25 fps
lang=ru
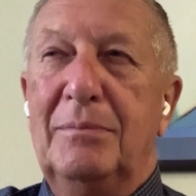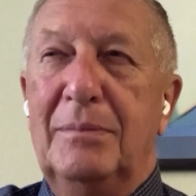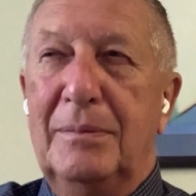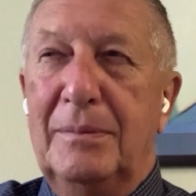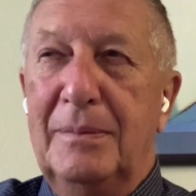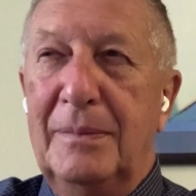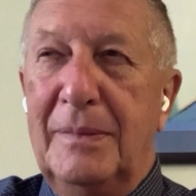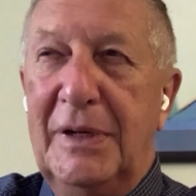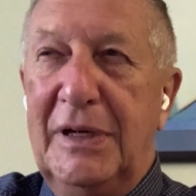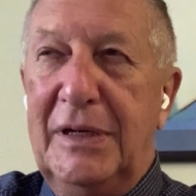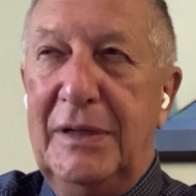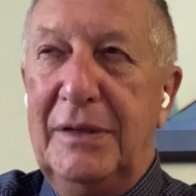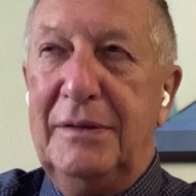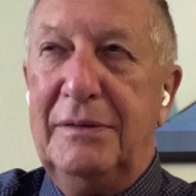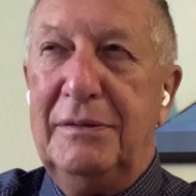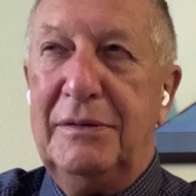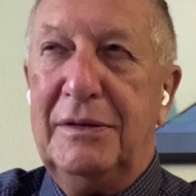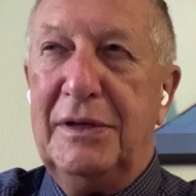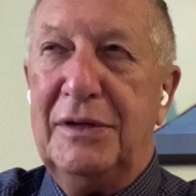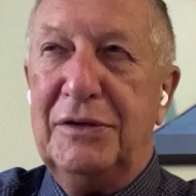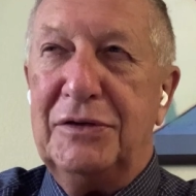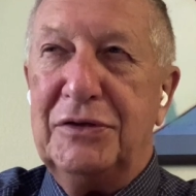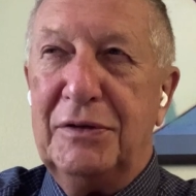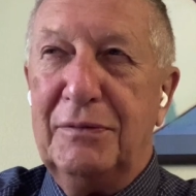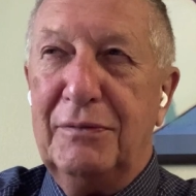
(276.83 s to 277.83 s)
Мы
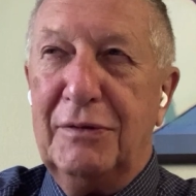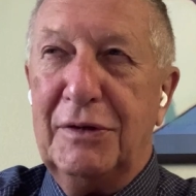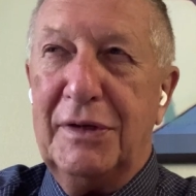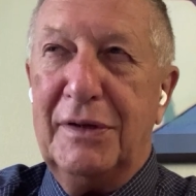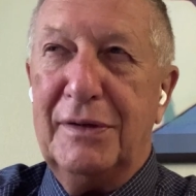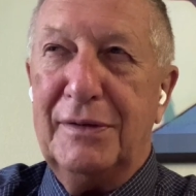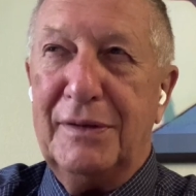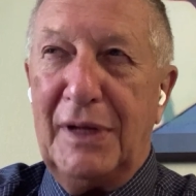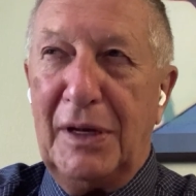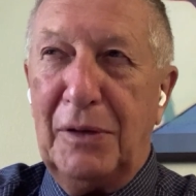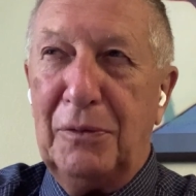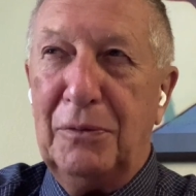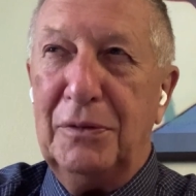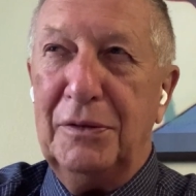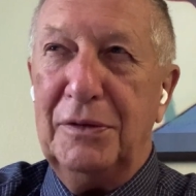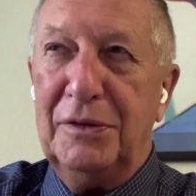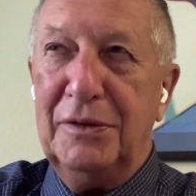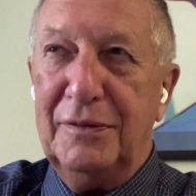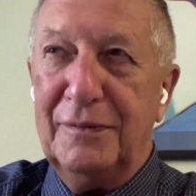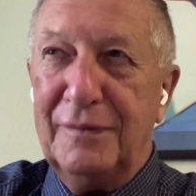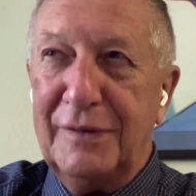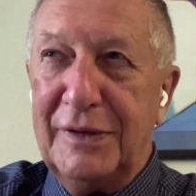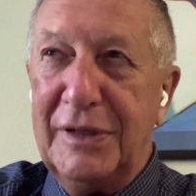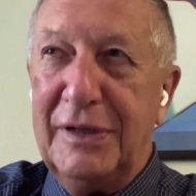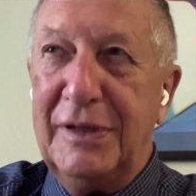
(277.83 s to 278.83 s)
ничего
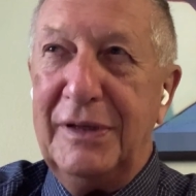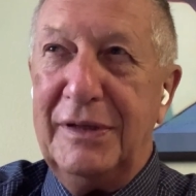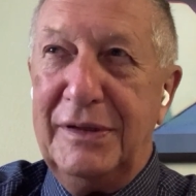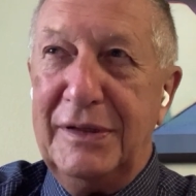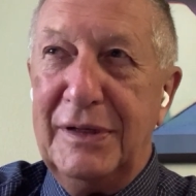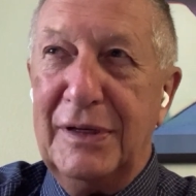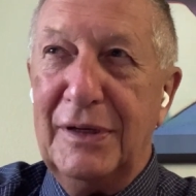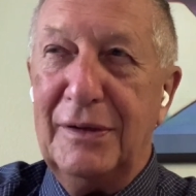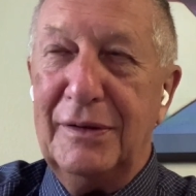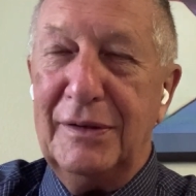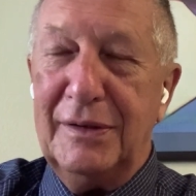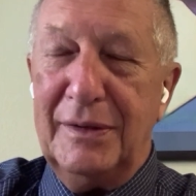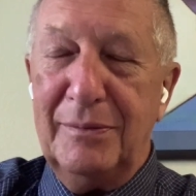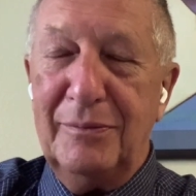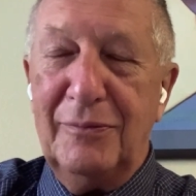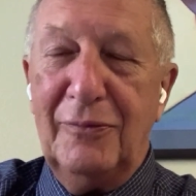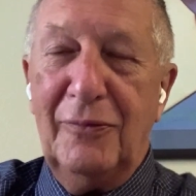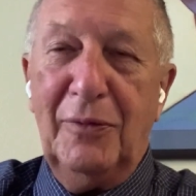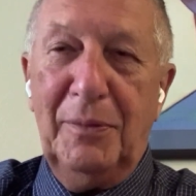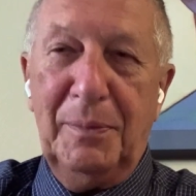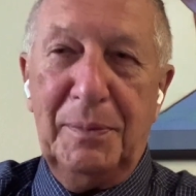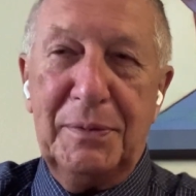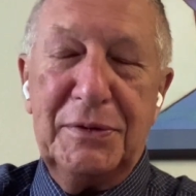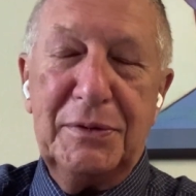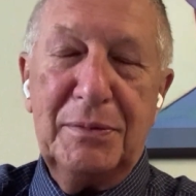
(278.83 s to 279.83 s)
незаконного не делаем. В
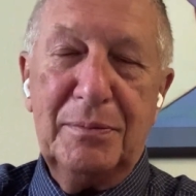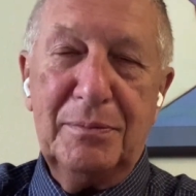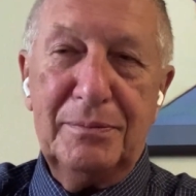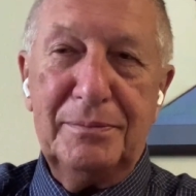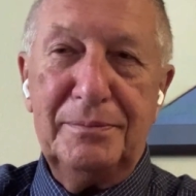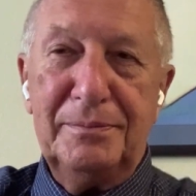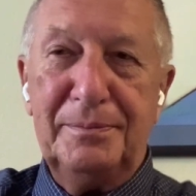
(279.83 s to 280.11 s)
общем,